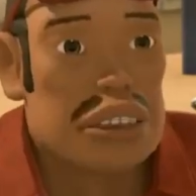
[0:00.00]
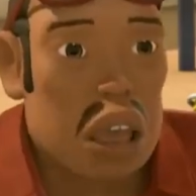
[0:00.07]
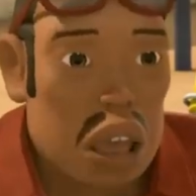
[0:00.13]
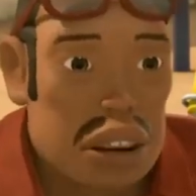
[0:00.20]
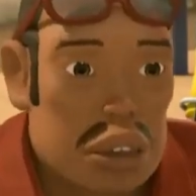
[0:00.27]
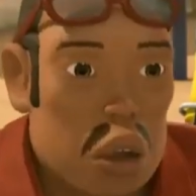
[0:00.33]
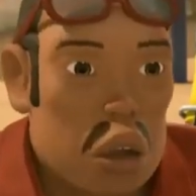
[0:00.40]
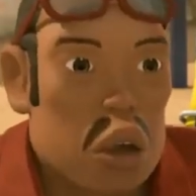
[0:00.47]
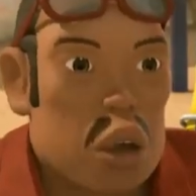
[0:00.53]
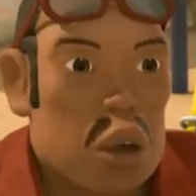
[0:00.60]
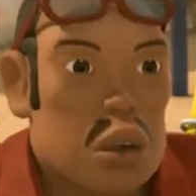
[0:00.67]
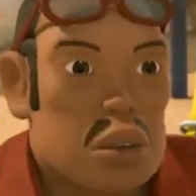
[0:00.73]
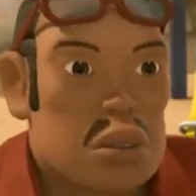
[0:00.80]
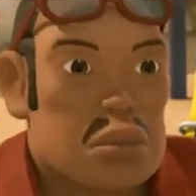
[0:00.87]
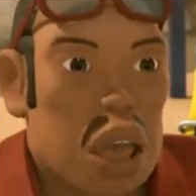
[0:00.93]
Bentar
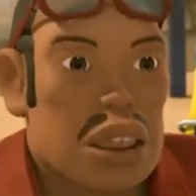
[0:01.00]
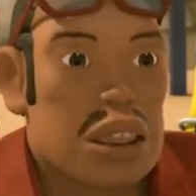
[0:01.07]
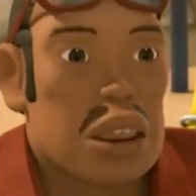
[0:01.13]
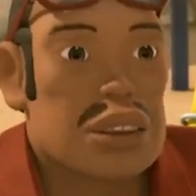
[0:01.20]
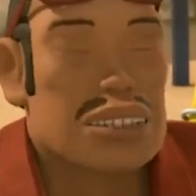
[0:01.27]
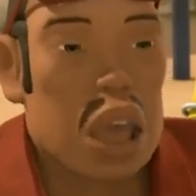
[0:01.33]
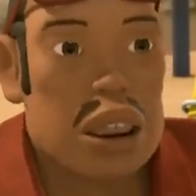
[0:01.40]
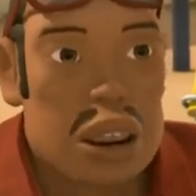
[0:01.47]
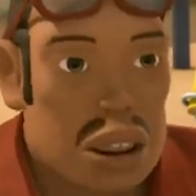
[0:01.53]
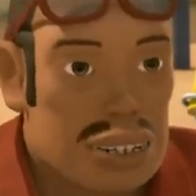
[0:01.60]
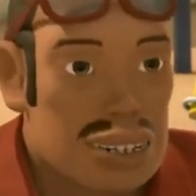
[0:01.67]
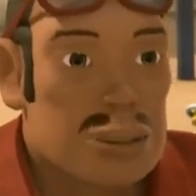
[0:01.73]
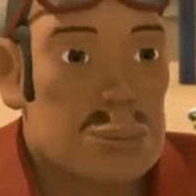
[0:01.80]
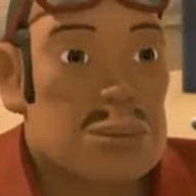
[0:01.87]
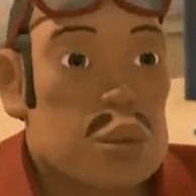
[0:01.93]
toh. Saya ini kan
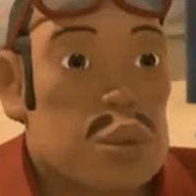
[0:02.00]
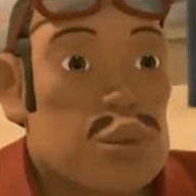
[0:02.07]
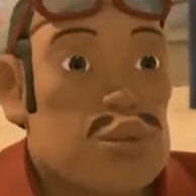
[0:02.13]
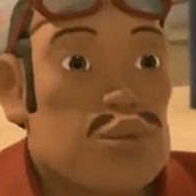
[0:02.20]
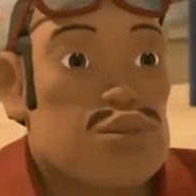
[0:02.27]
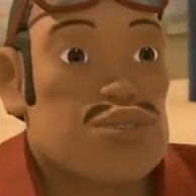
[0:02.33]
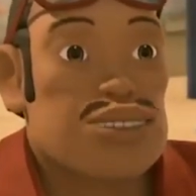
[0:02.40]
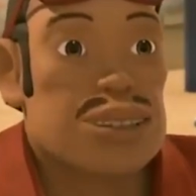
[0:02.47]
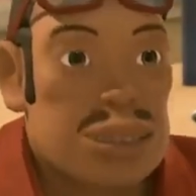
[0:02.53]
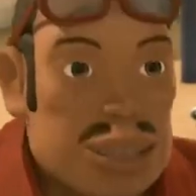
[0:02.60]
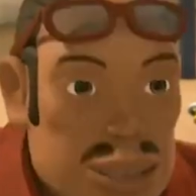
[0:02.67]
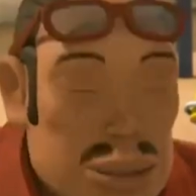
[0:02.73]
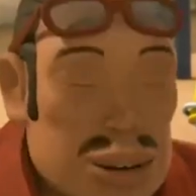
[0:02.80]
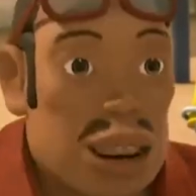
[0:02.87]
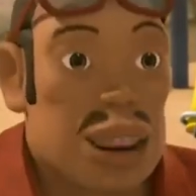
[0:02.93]
lagi sibuk.
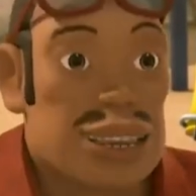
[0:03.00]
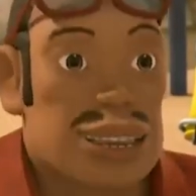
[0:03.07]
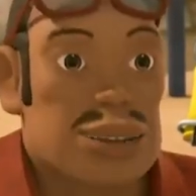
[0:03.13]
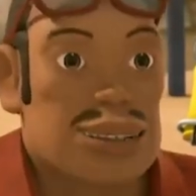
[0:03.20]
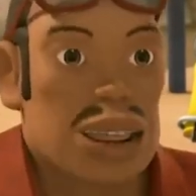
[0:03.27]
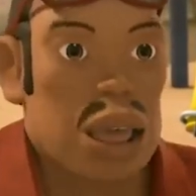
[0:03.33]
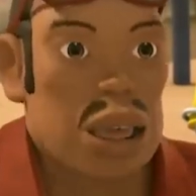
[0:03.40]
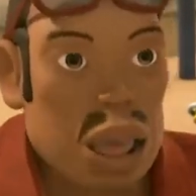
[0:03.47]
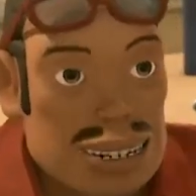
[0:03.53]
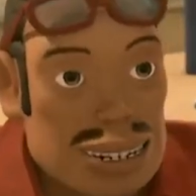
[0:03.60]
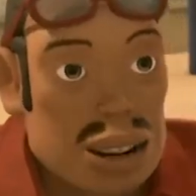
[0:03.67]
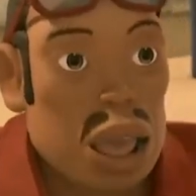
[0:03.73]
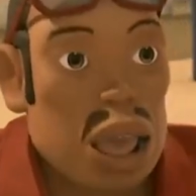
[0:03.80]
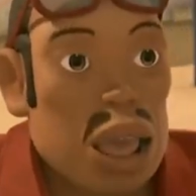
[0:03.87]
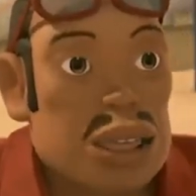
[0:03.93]
Ntar siangan
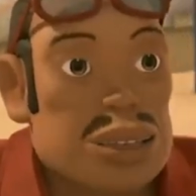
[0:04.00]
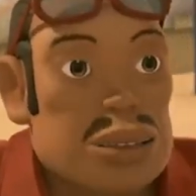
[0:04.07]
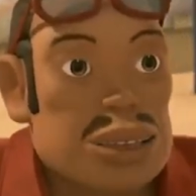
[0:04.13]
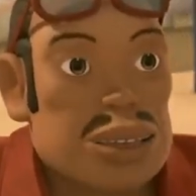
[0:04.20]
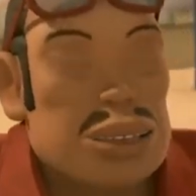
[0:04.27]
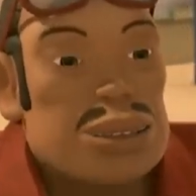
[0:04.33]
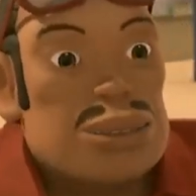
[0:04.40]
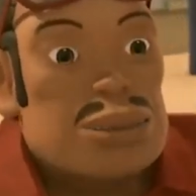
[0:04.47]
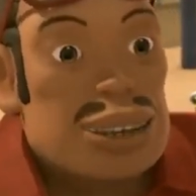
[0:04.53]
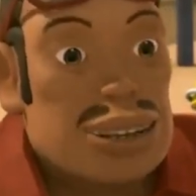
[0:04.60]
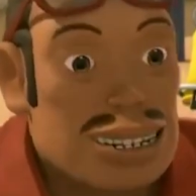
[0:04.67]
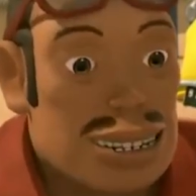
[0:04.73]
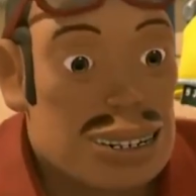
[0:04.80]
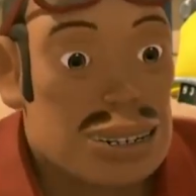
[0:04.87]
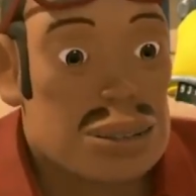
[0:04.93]
dikit ya. Hmm.
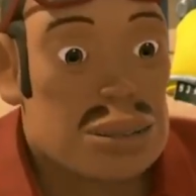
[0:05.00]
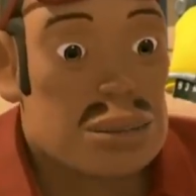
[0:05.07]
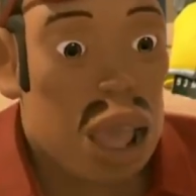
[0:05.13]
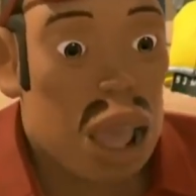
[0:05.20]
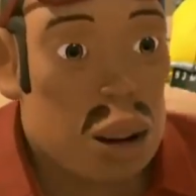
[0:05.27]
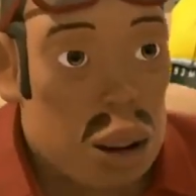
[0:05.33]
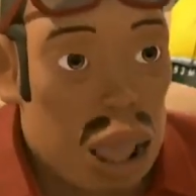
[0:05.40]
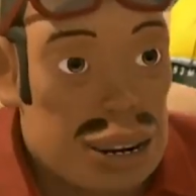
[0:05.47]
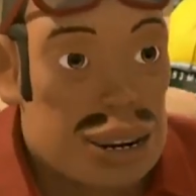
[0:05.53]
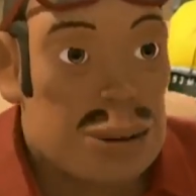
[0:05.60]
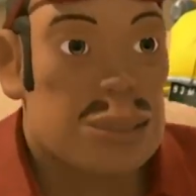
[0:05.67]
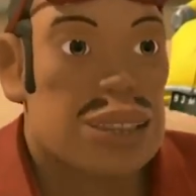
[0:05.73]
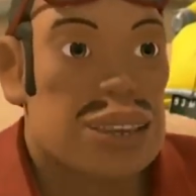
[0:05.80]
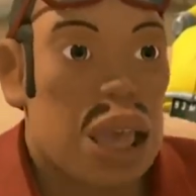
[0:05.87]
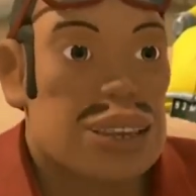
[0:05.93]
Nih, aku
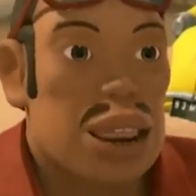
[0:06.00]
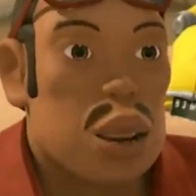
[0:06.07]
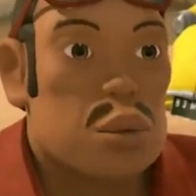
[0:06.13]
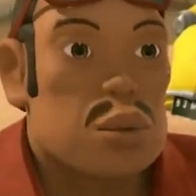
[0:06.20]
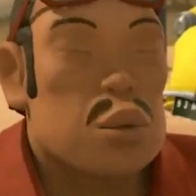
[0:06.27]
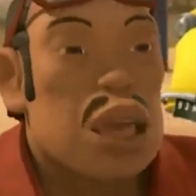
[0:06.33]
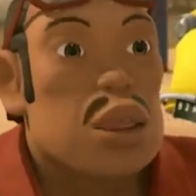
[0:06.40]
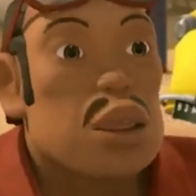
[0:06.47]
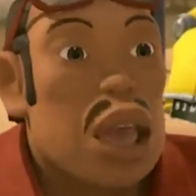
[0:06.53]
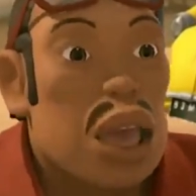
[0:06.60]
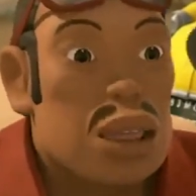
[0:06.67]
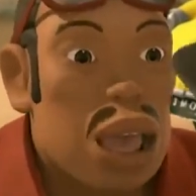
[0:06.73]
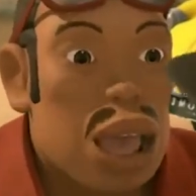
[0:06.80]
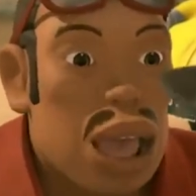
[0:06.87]
ngantar pesanannya dulu Kang Ujang